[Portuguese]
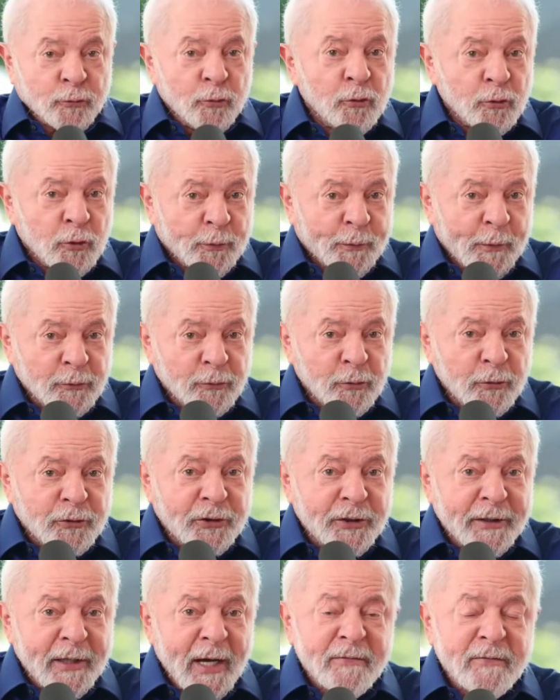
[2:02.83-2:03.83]
produtos,
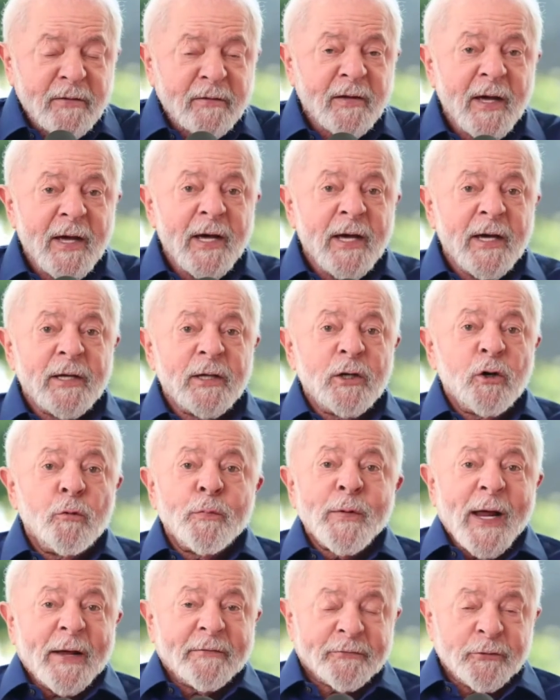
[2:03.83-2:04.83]
produtos chineses, e
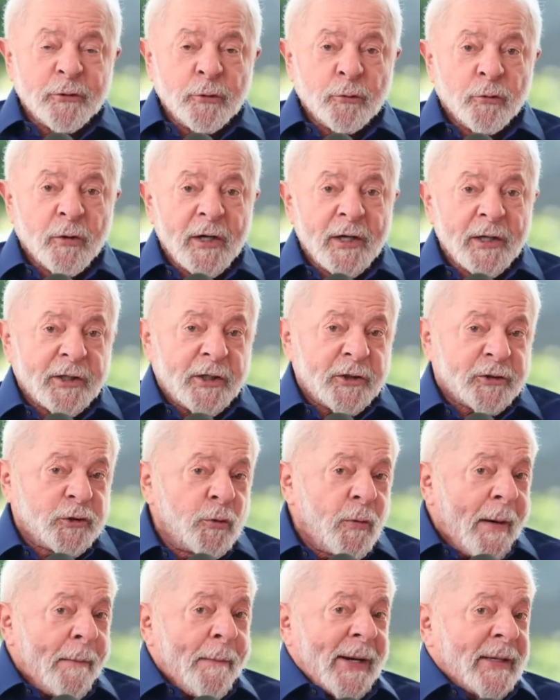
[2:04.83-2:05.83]
o Brasil, que
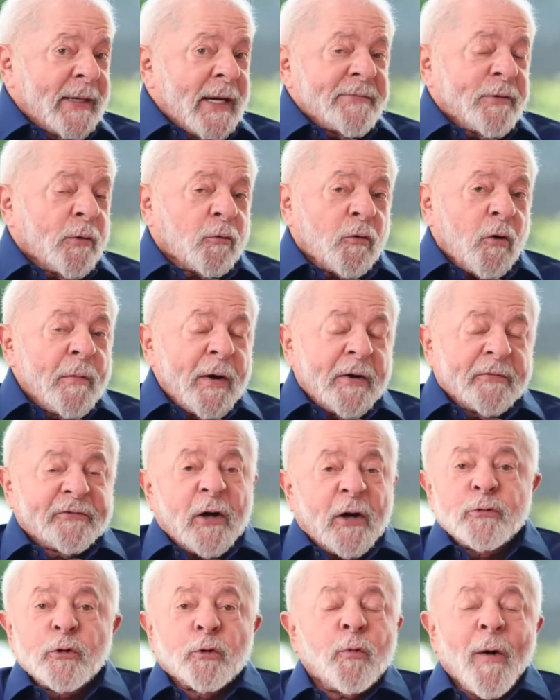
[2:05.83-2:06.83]
tinha uma balança
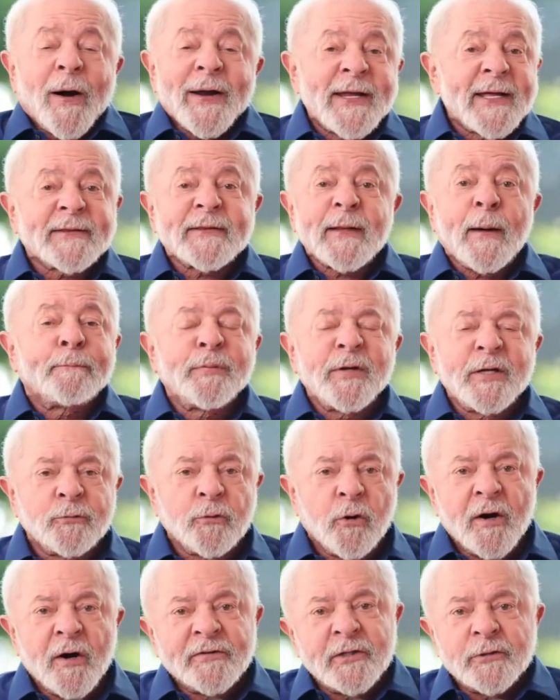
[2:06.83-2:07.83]
comercial de 40
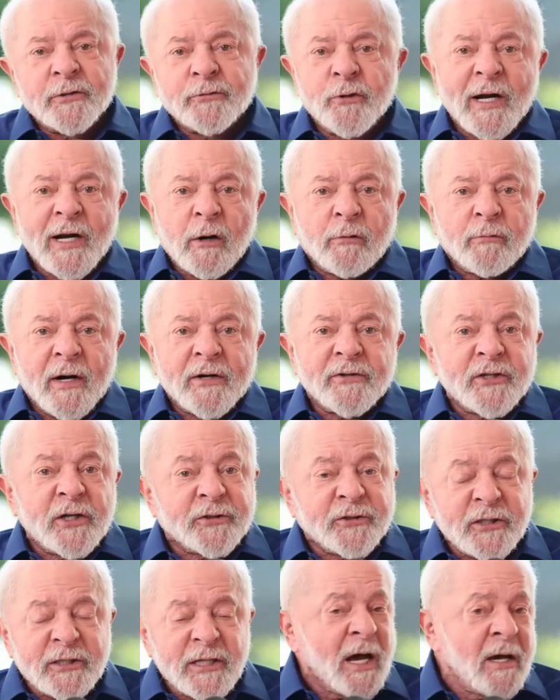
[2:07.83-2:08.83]
bilhões de dólares com a
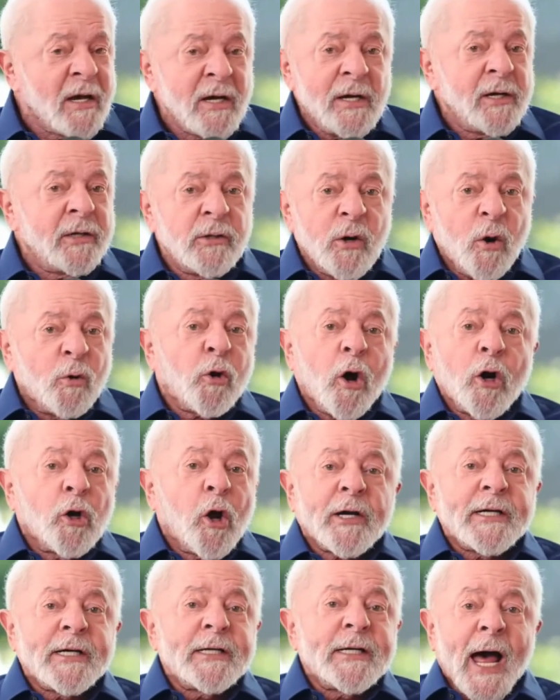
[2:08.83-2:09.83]
Argentina, não
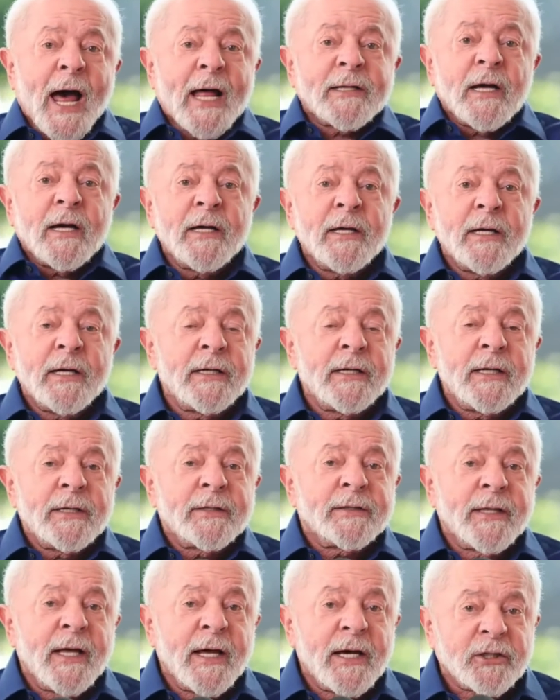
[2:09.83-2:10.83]
coloque nada
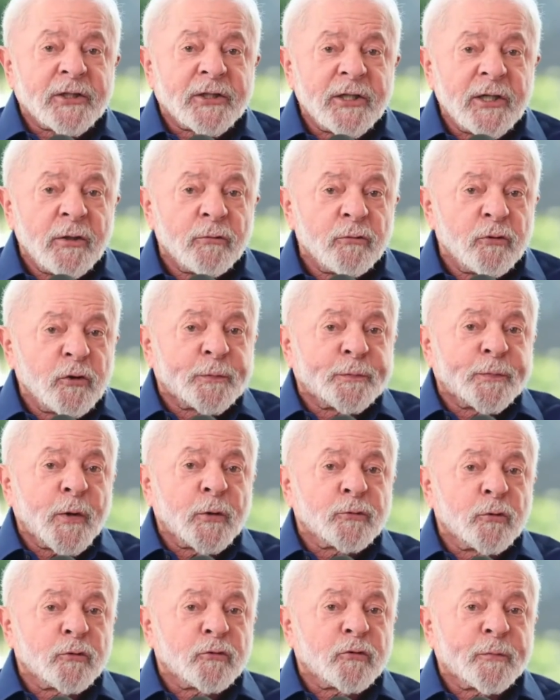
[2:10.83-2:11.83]
e deixe os
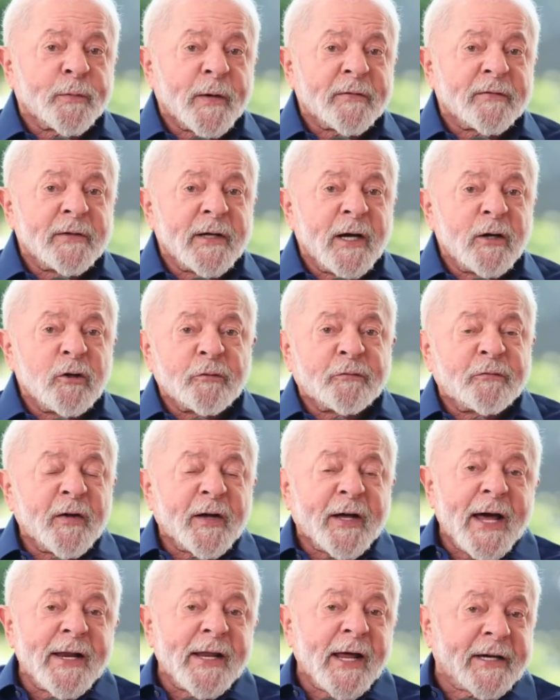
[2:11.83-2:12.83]
produtos brasileiros
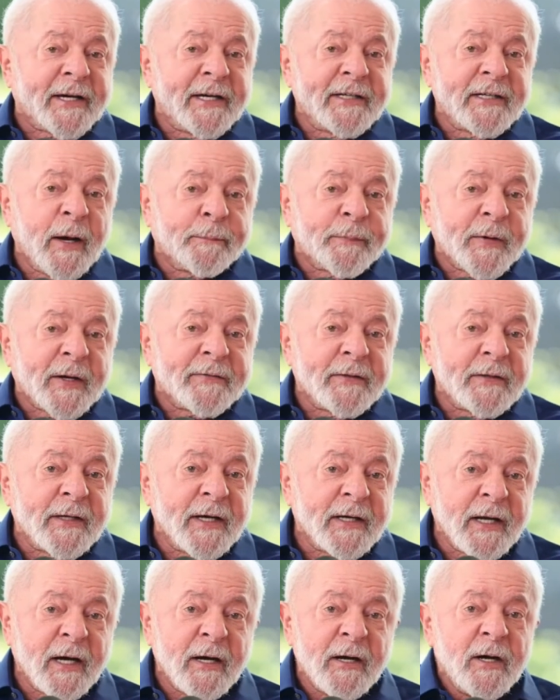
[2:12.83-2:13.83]
ficarem aqui na
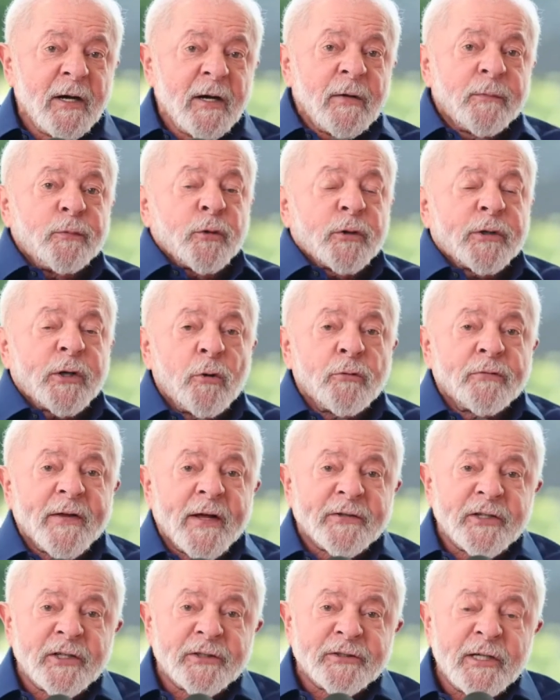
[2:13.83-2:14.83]
prateleira, porque os
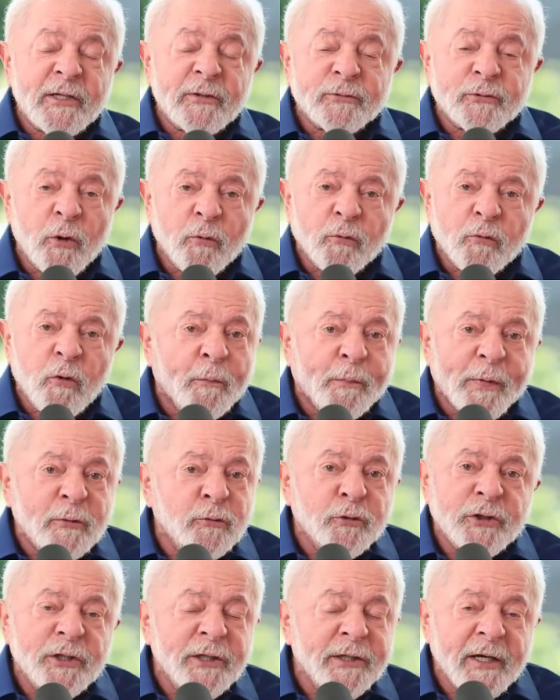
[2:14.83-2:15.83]
argentinos estão
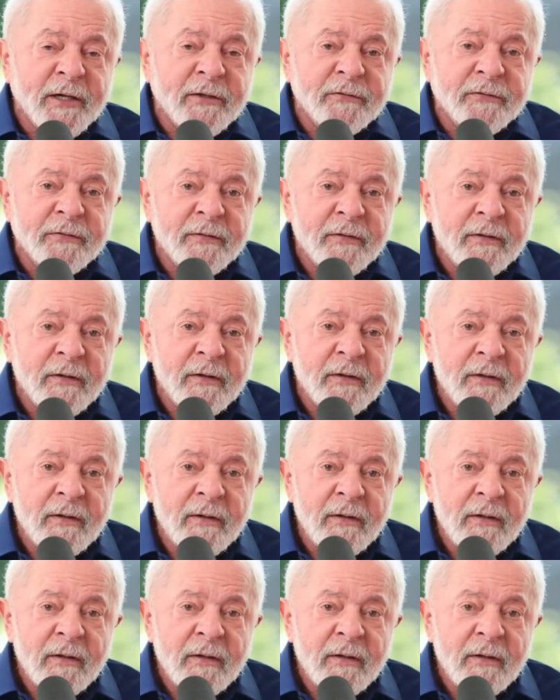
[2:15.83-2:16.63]
comprando chinês.